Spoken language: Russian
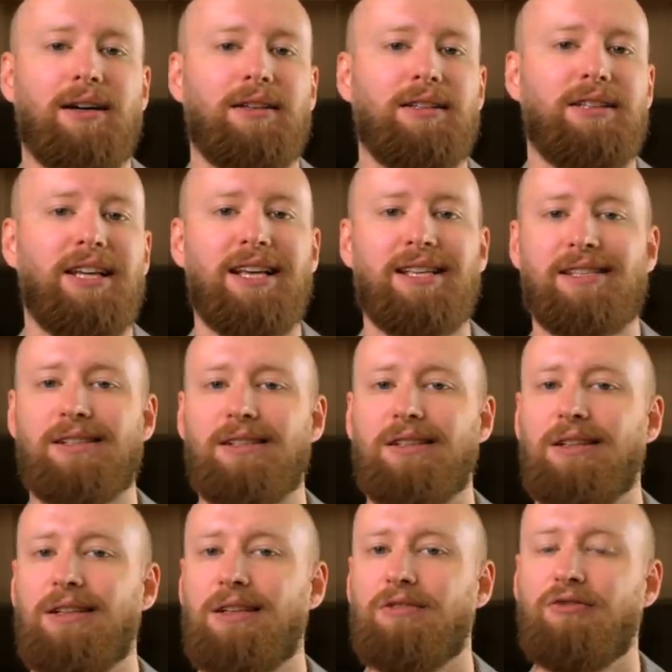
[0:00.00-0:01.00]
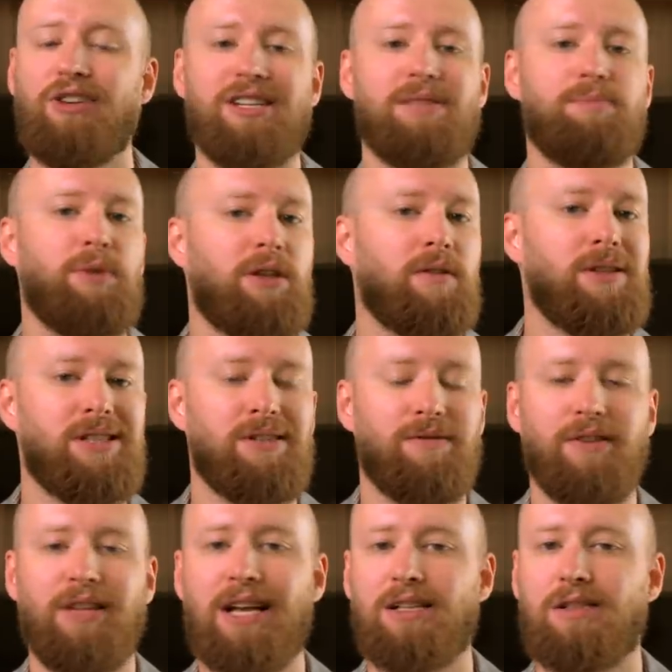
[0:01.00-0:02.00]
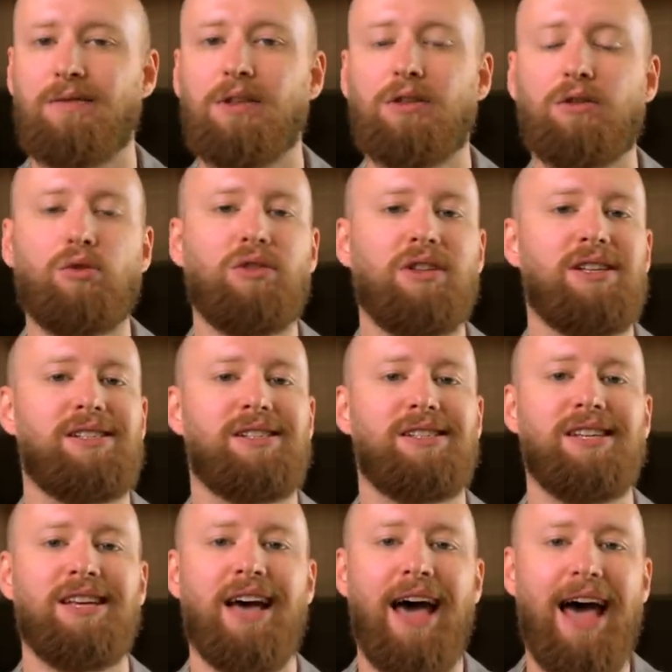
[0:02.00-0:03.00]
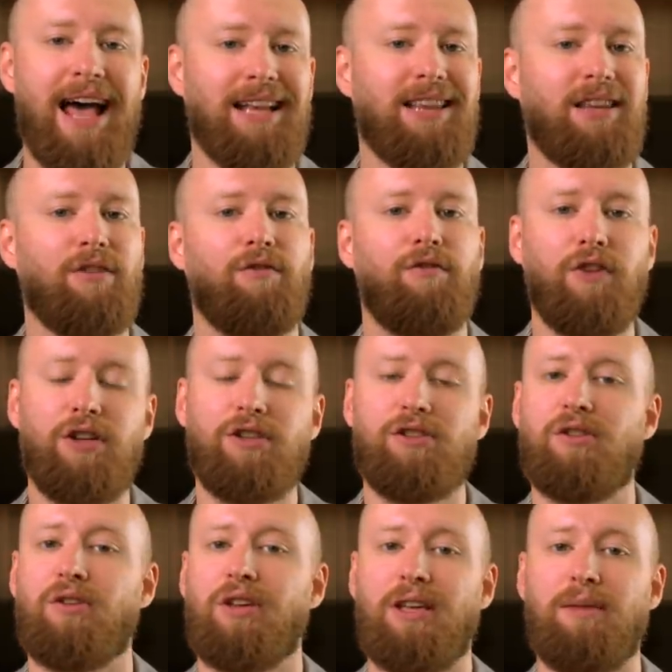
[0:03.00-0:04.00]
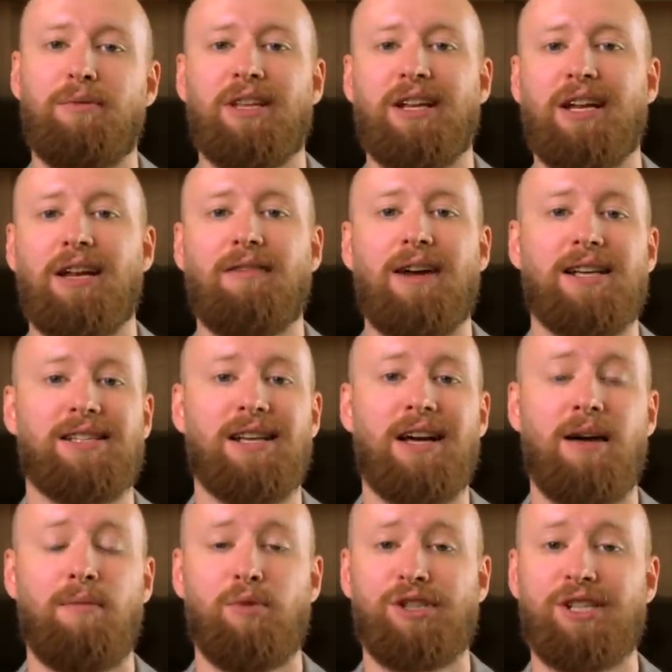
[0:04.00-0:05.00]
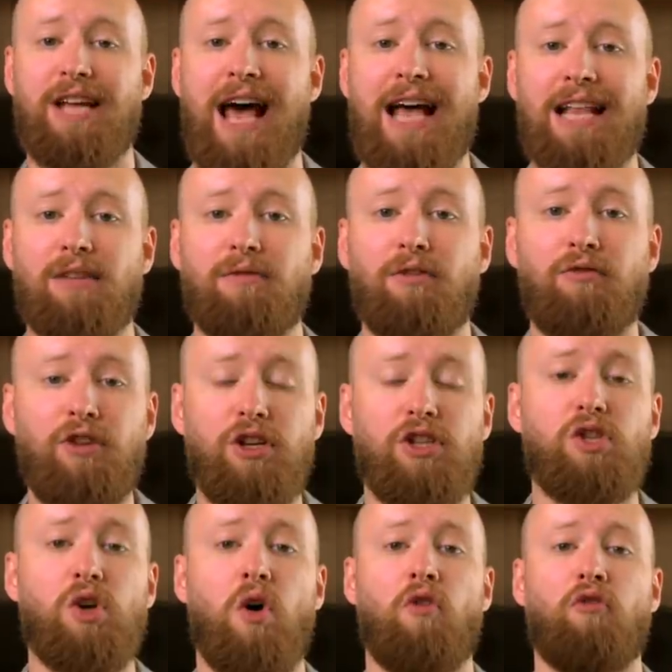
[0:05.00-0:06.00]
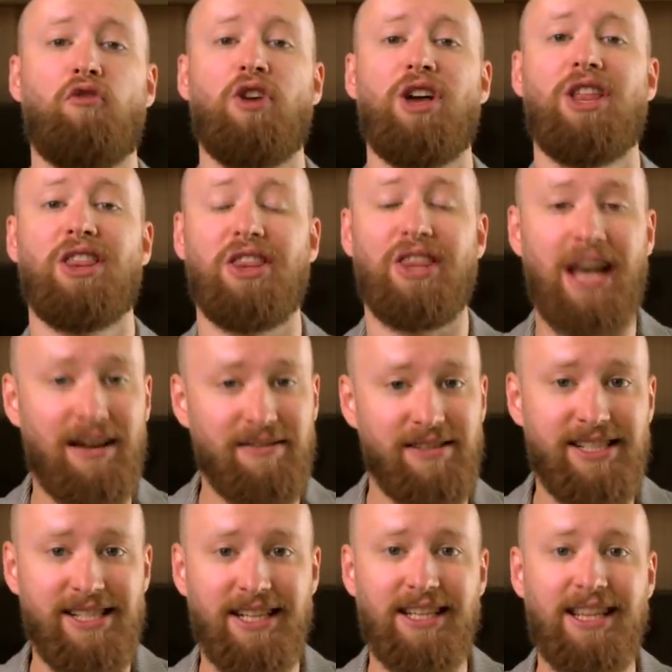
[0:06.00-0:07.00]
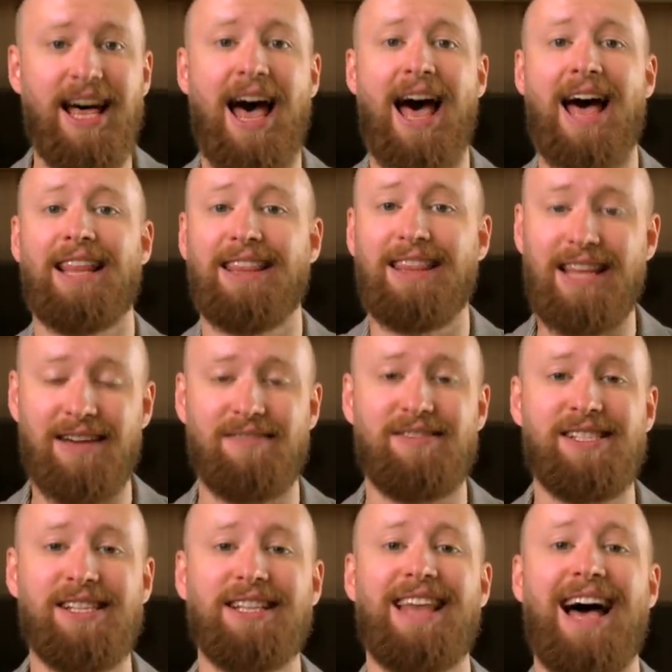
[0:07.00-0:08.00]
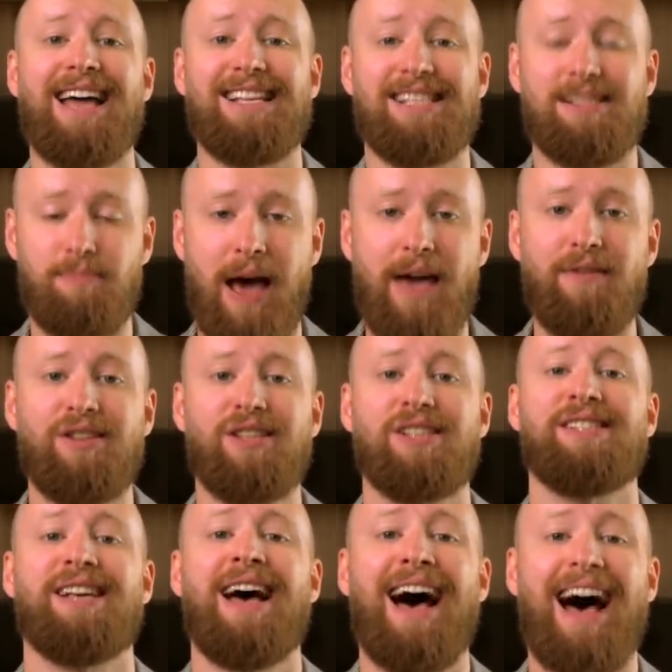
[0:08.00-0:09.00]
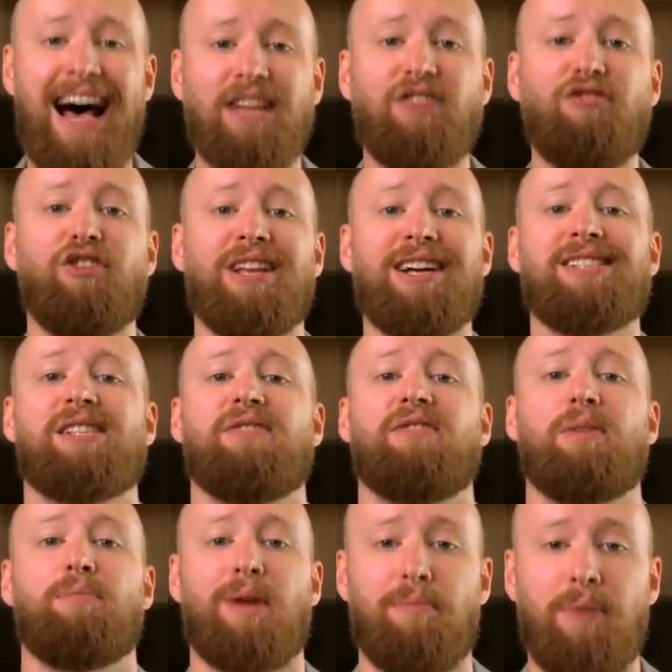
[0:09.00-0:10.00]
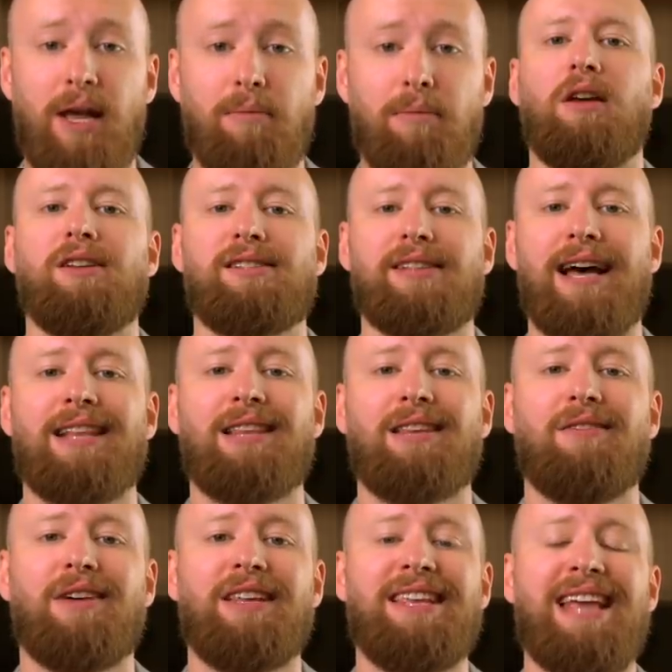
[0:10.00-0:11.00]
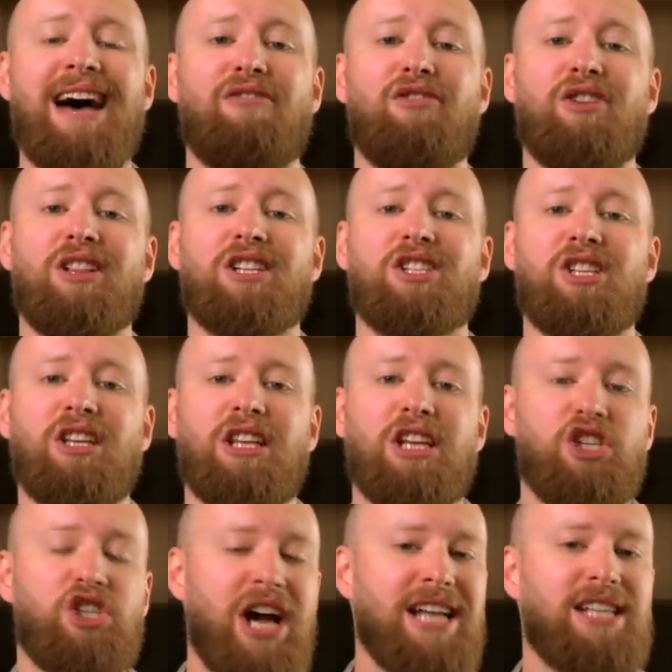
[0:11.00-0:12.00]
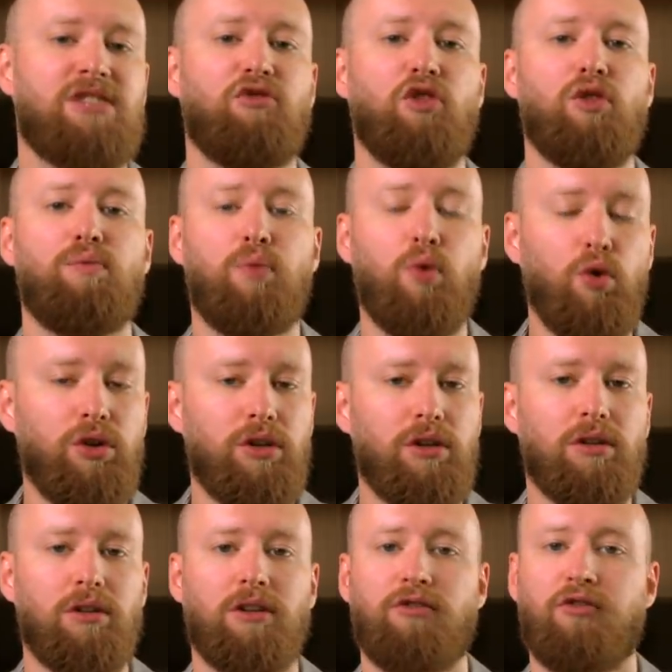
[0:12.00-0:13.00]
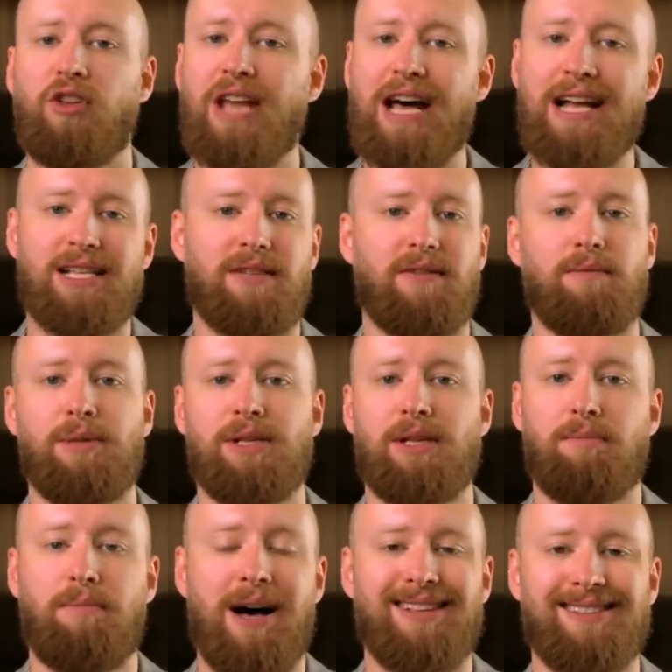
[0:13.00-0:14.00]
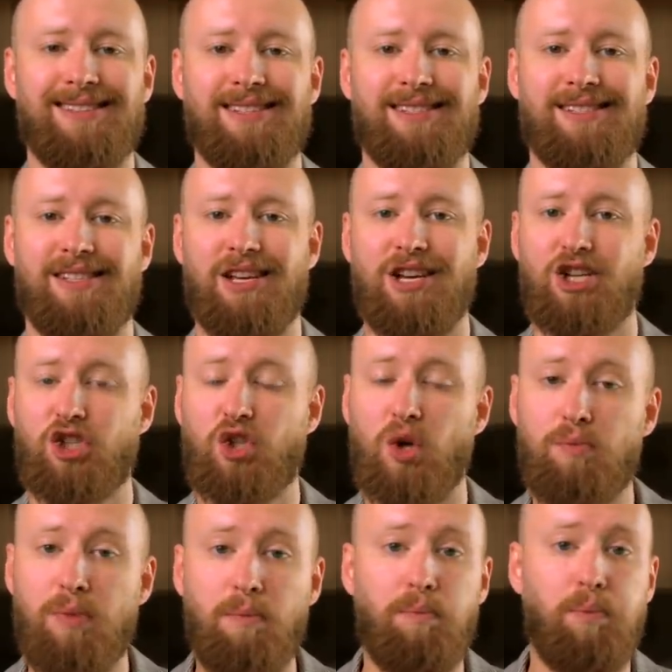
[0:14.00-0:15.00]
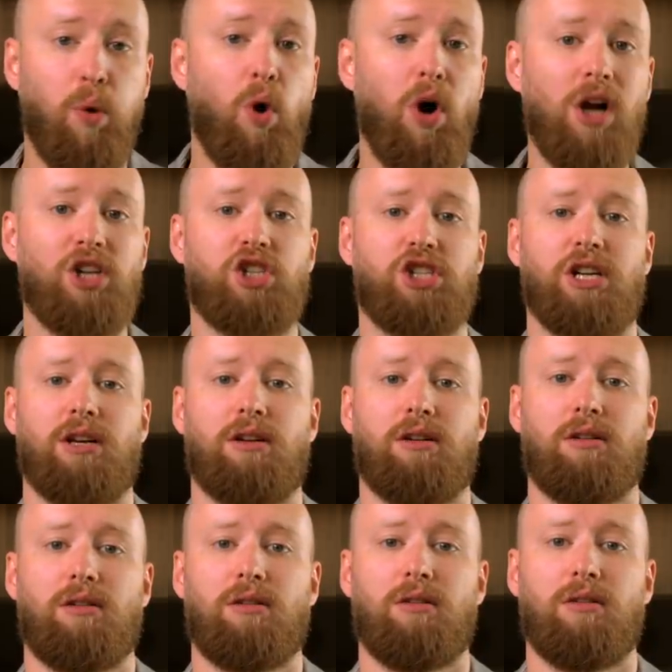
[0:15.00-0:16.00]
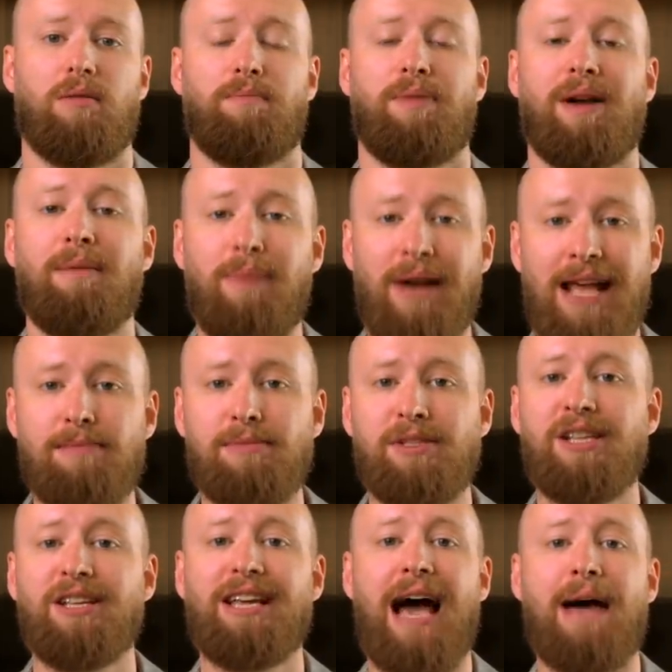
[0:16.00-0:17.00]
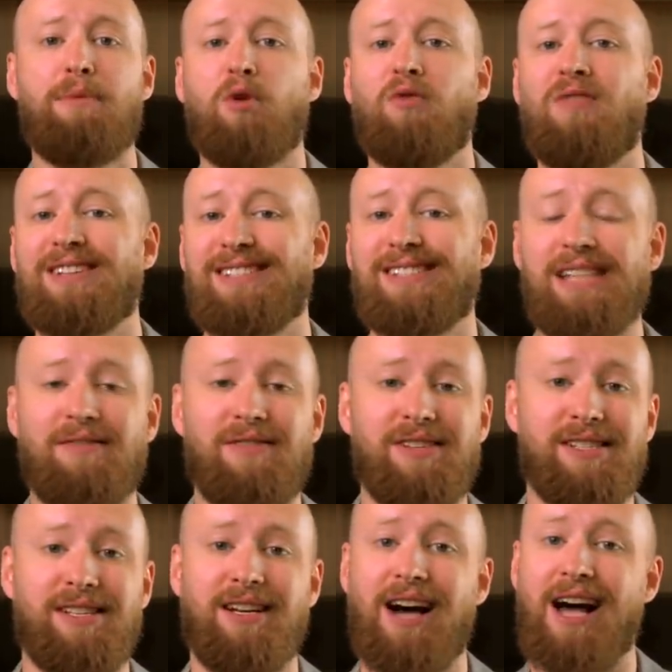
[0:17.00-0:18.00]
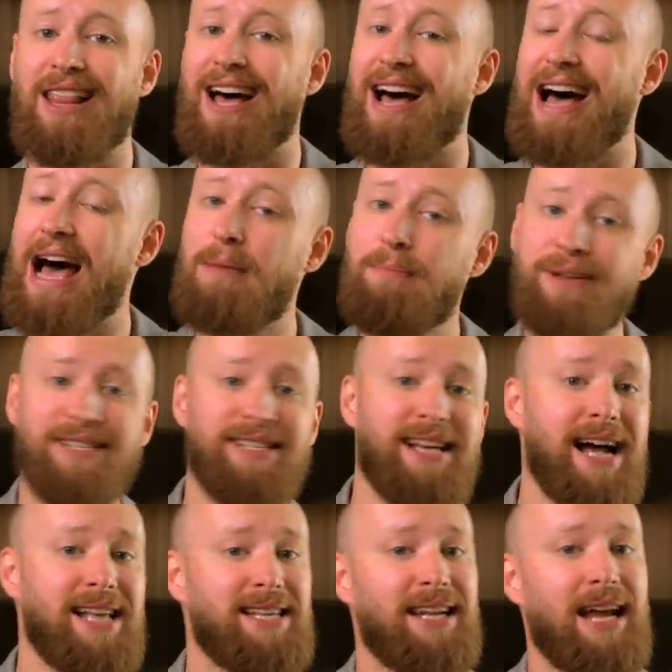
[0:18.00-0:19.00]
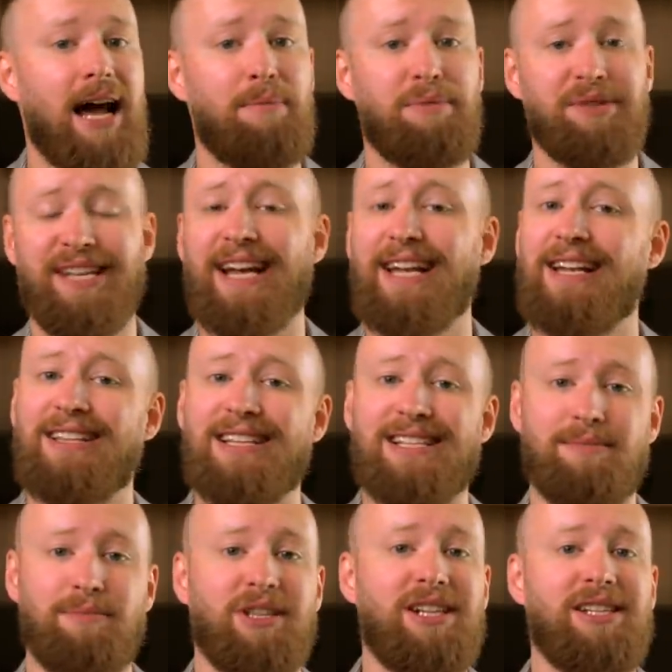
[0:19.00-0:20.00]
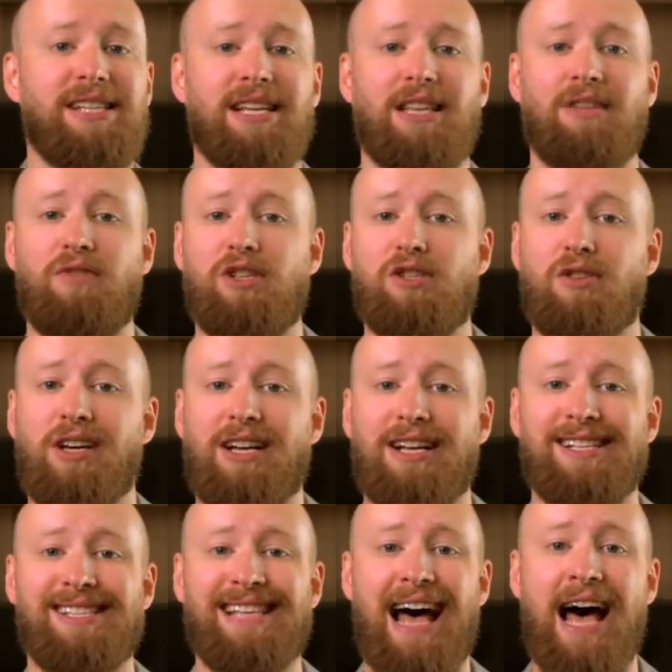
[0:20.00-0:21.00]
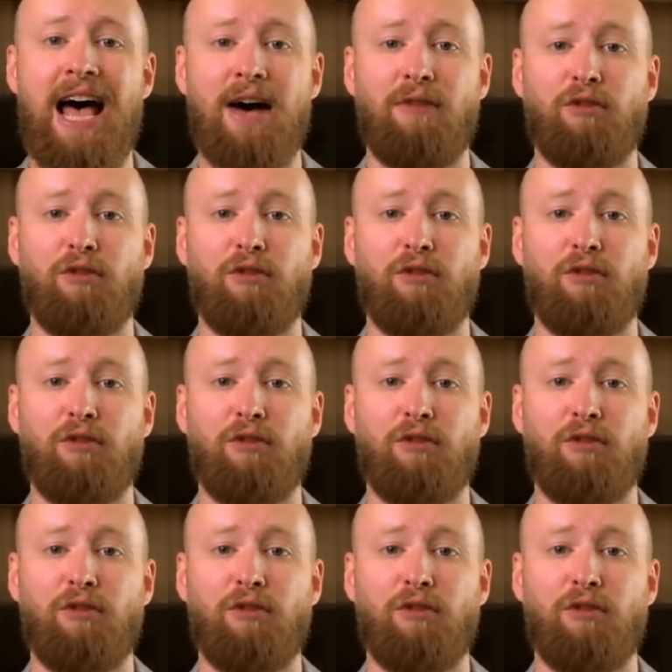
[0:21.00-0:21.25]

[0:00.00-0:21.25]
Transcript: Если вы испытываете финансовые трудности, это видео именно для вас. После этого видео вы навсегда, навсегда избавитесь от финансовых проблем. И с этого дня вы должны начать свой путь к финансовой безопасности, чтобы больше проблем деньгами у вас не возникало, обязательно, обязательно досмотрите это видео до конца.